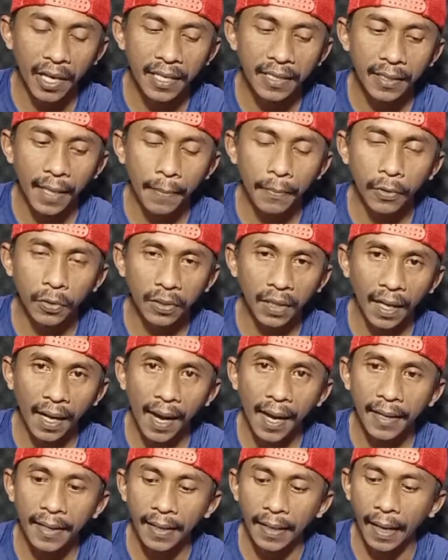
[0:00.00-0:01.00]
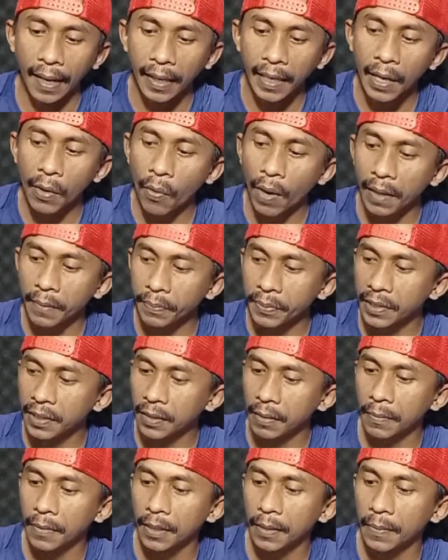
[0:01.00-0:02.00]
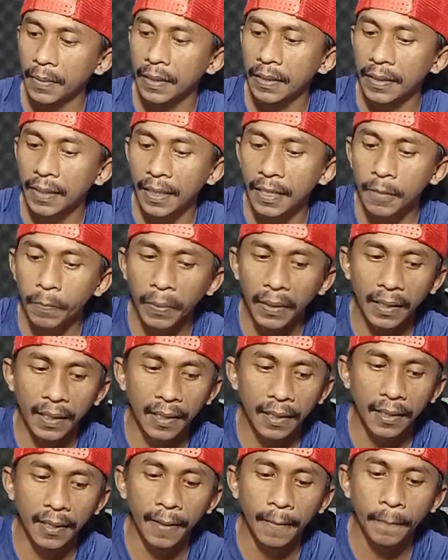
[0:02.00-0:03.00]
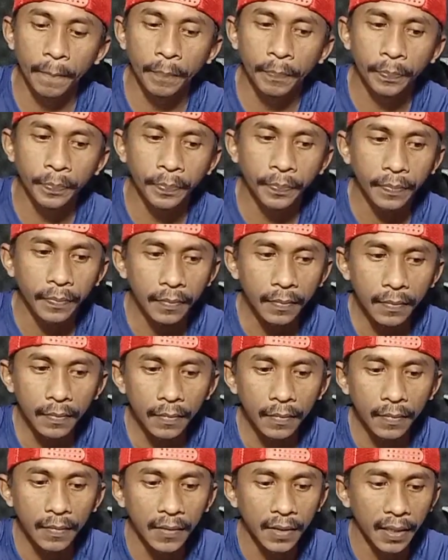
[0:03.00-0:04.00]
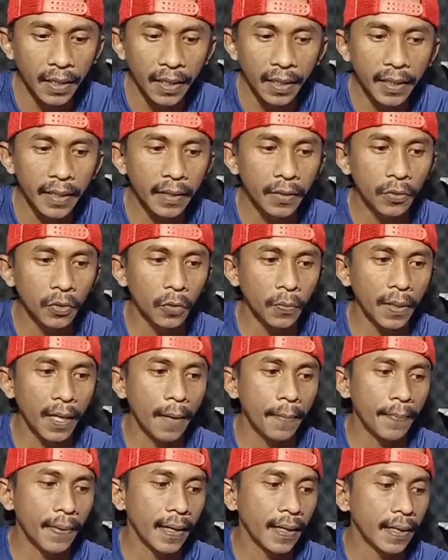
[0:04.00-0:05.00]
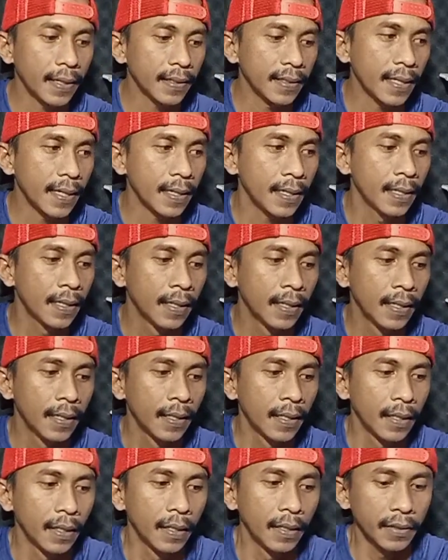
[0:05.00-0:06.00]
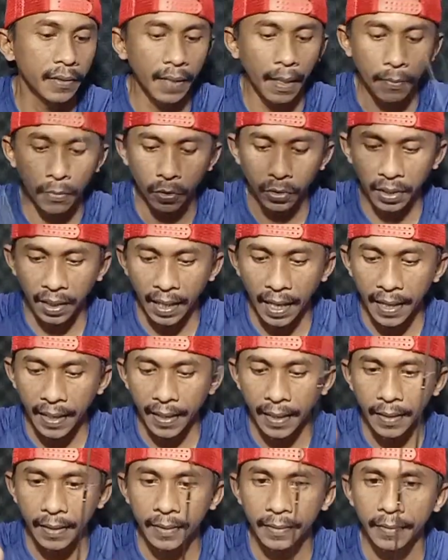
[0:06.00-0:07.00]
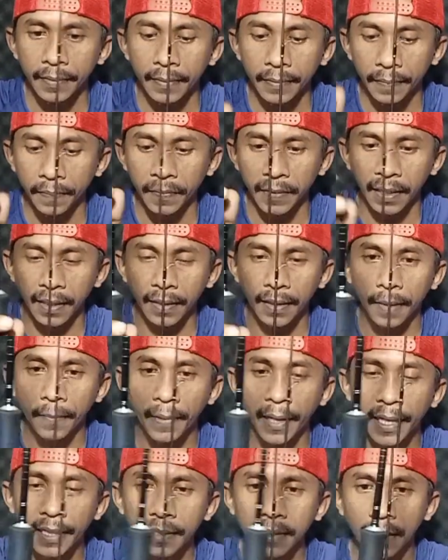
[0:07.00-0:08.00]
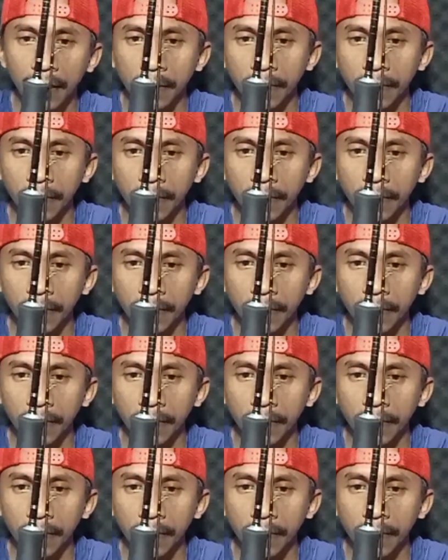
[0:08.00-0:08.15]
join, sambung tengah, dan ada one piece teman-teman. Jadi seperti ini. Jadi ini untuk penampakan yang sambung tengah ya, kita bahas